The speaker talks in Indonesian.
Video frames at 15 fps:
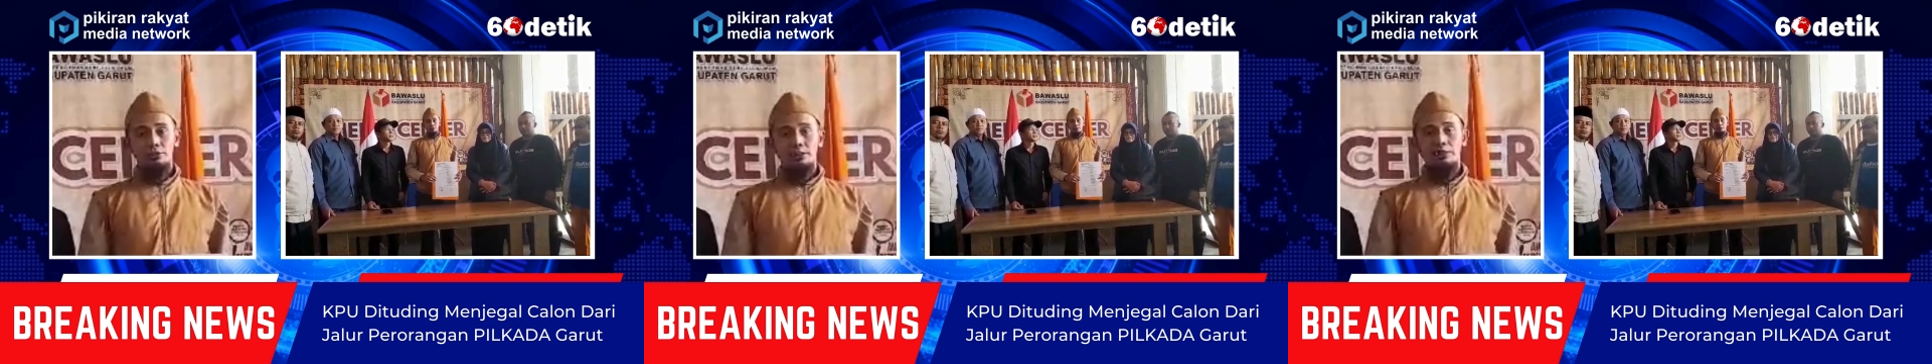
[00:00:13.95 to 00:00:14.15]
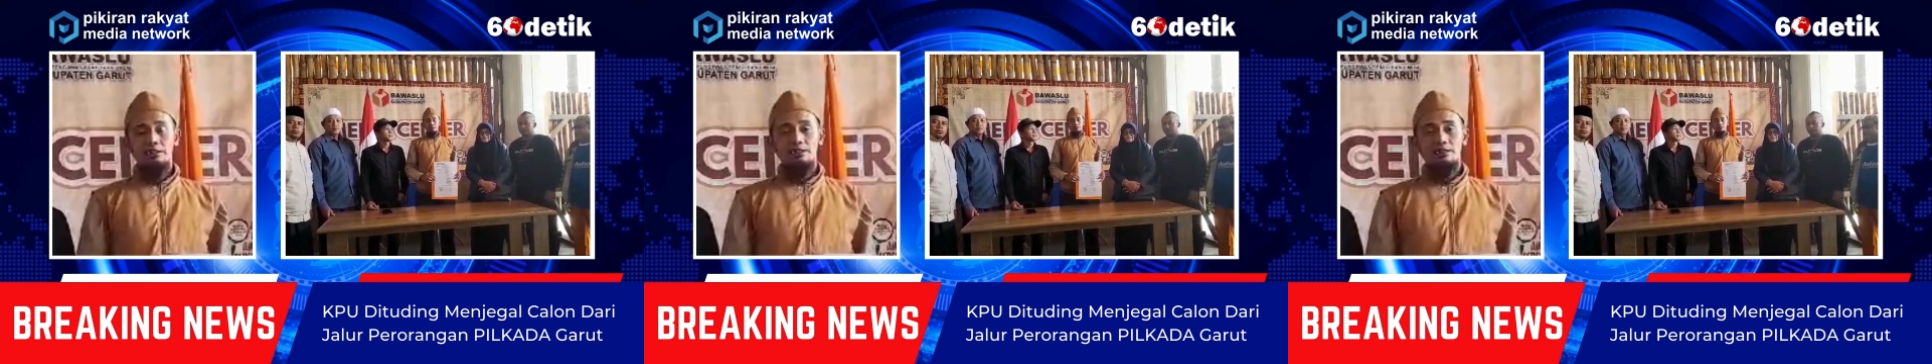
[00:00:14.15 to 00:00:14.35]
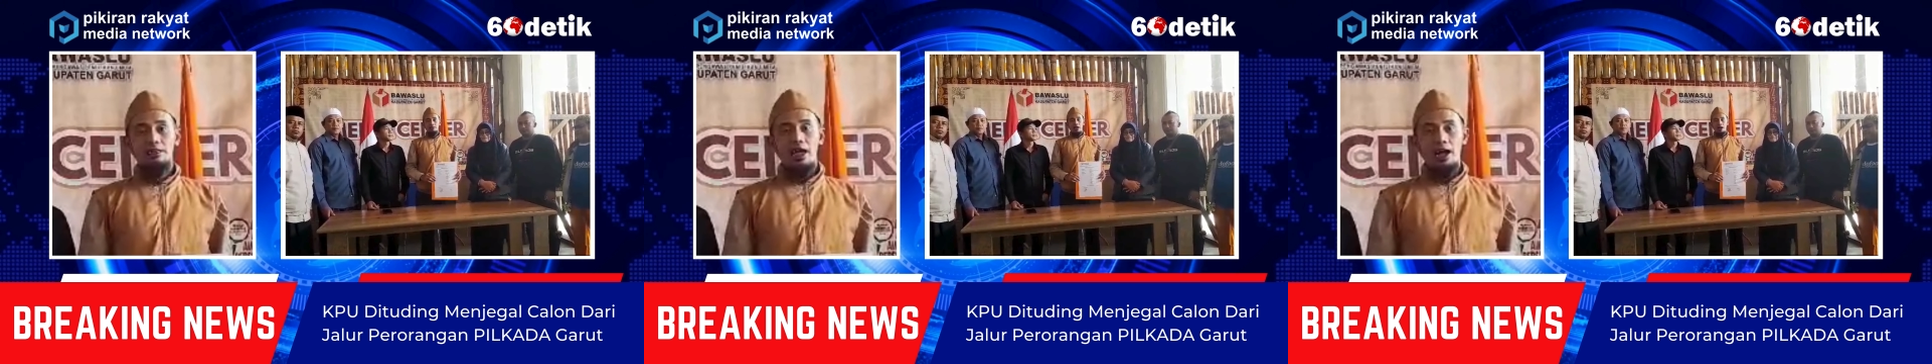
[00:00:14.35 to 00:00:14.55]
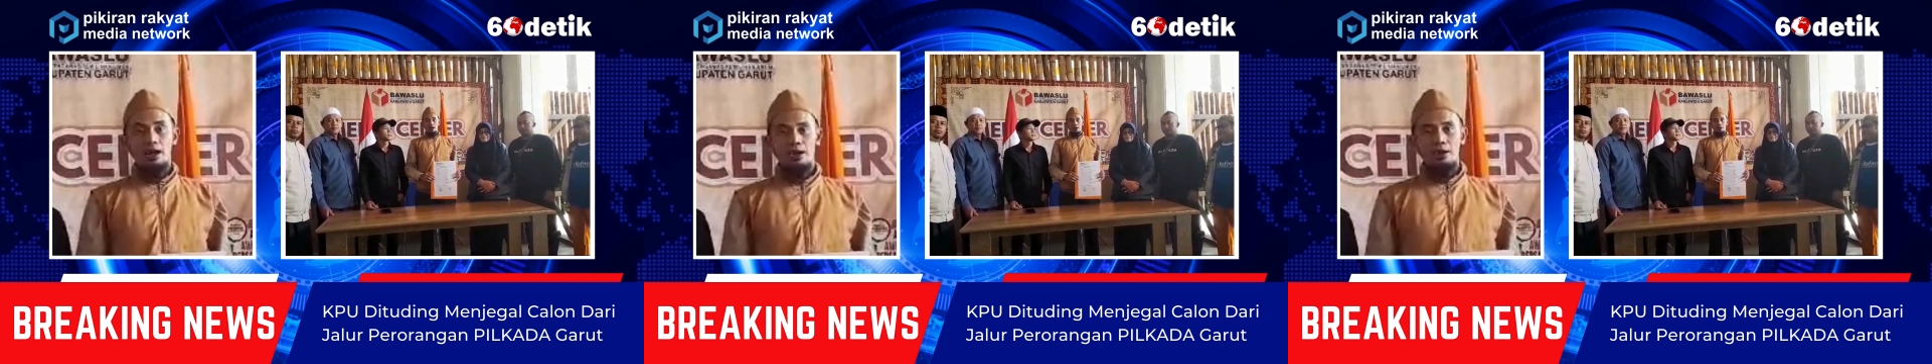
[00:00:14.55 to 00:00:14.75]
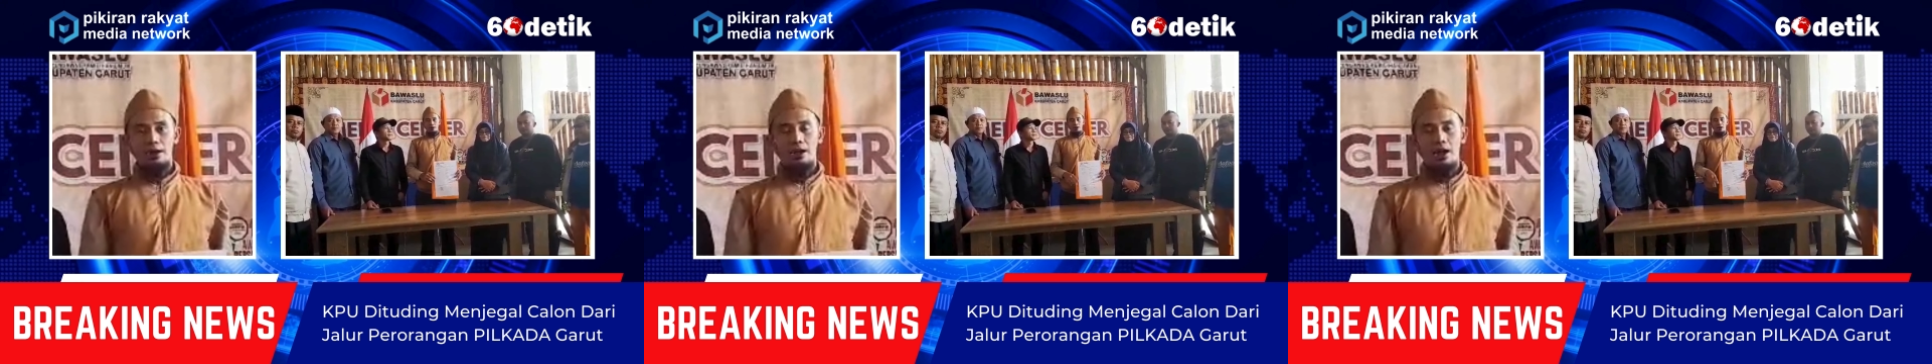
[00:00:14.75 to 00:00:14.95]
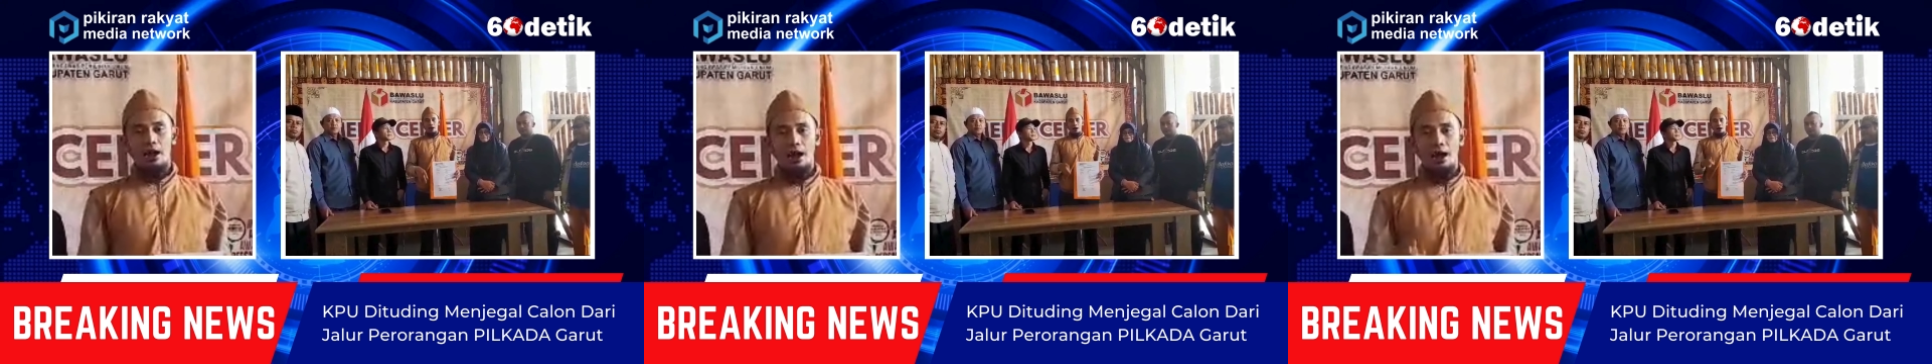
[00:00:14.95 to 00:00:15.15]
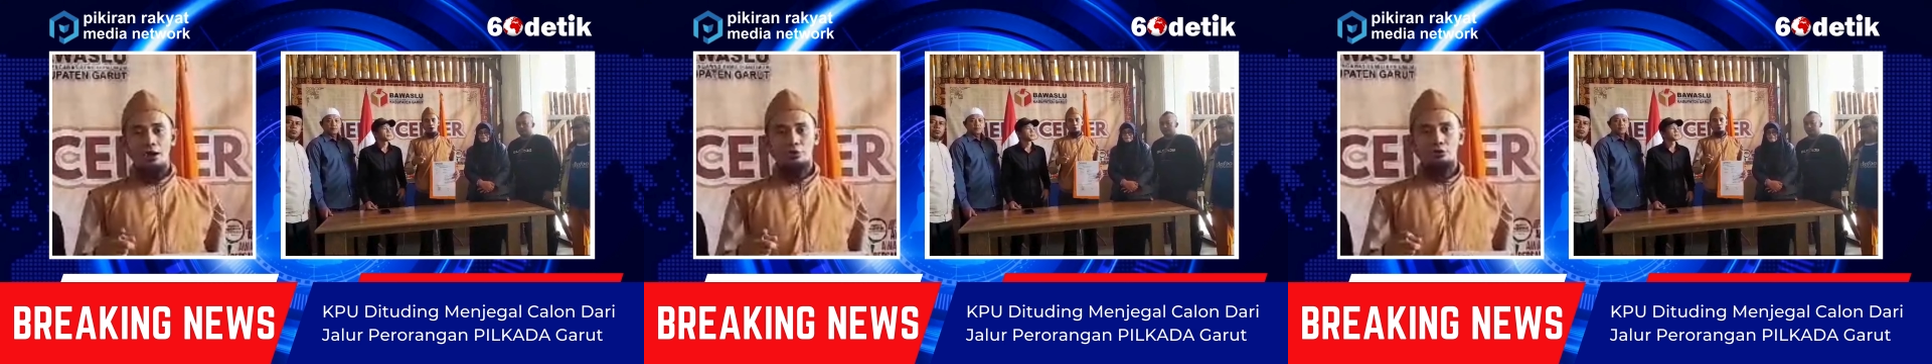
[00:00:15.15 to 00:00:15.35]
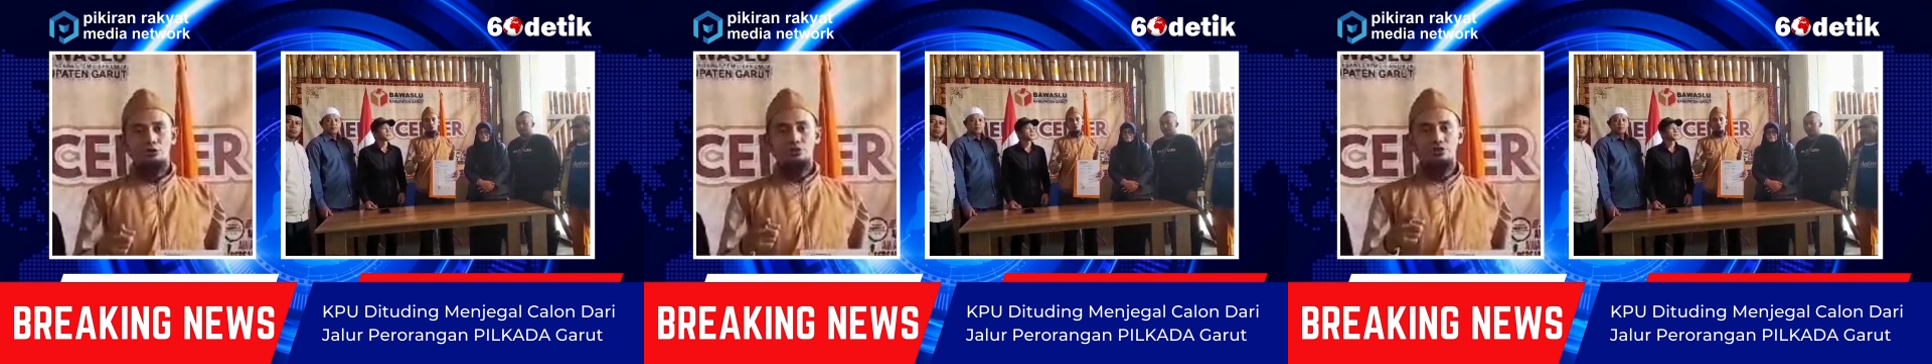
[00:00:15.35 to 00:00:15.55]
tentang
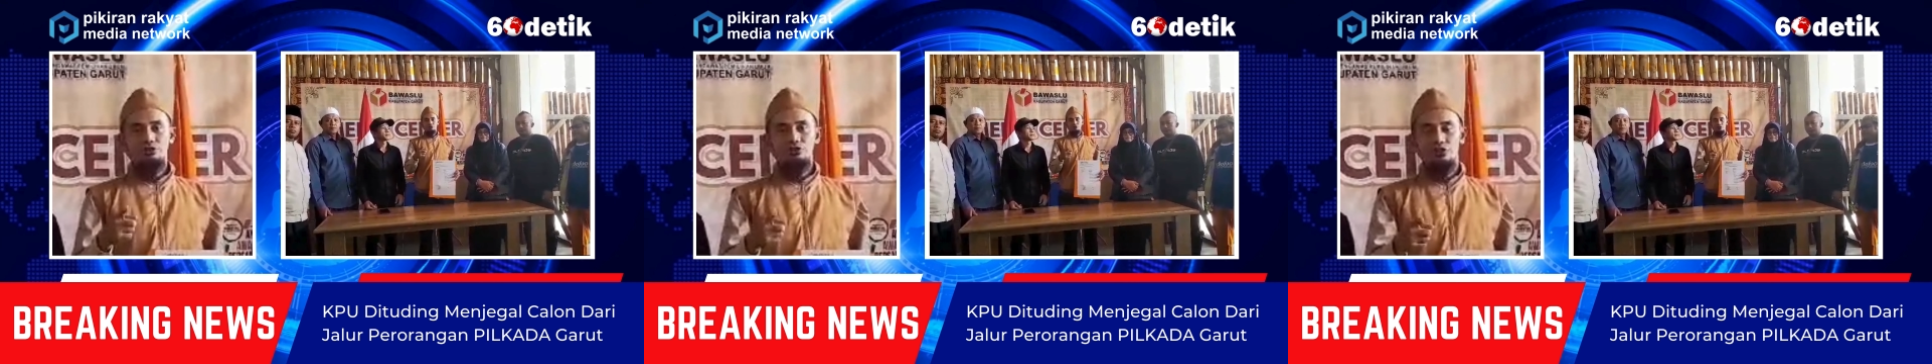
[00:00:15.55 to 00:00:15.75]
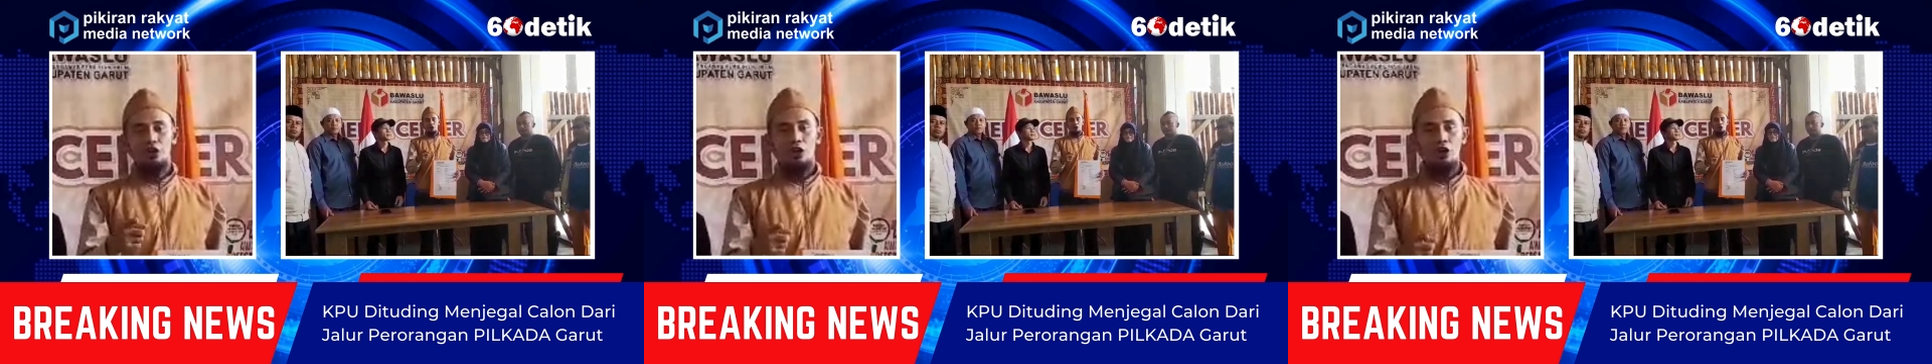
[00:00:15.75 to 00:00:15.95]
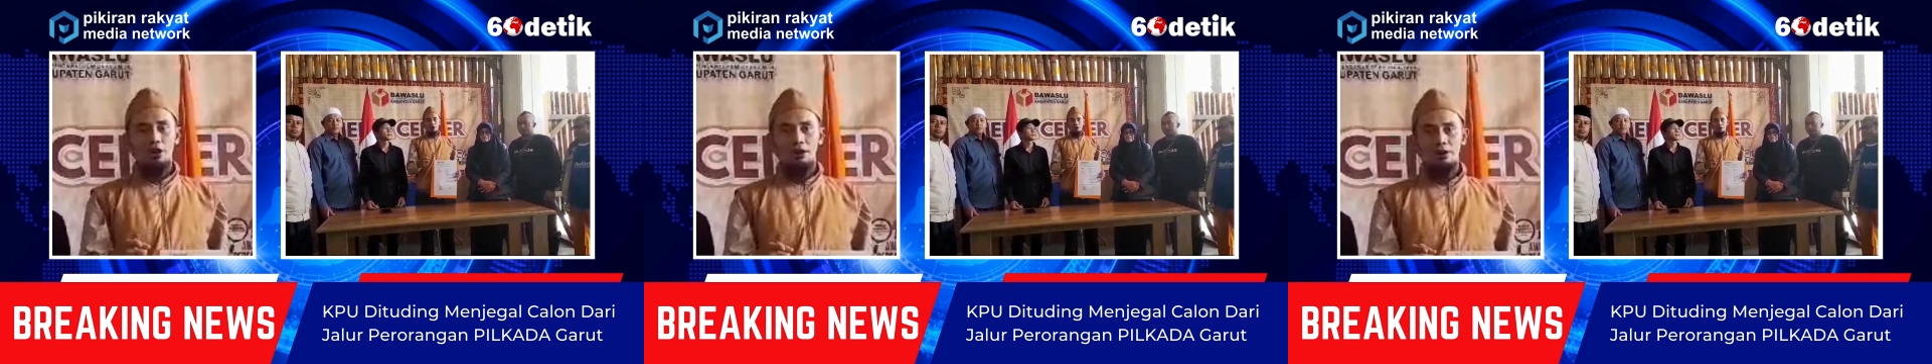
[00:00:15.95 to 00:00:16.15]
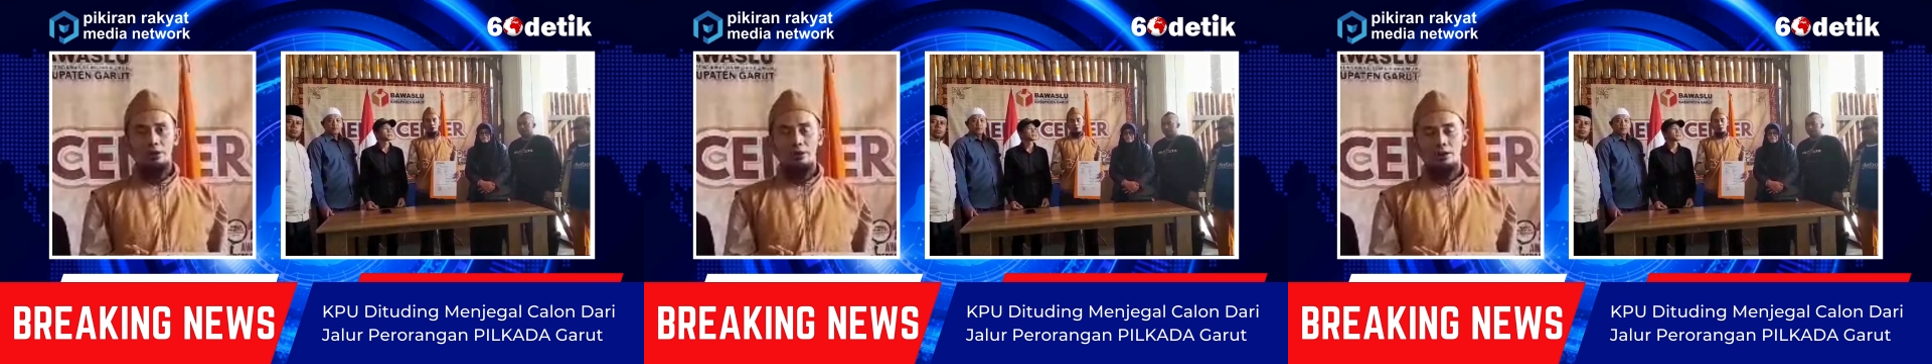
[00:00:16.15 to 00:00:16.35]
akun Silon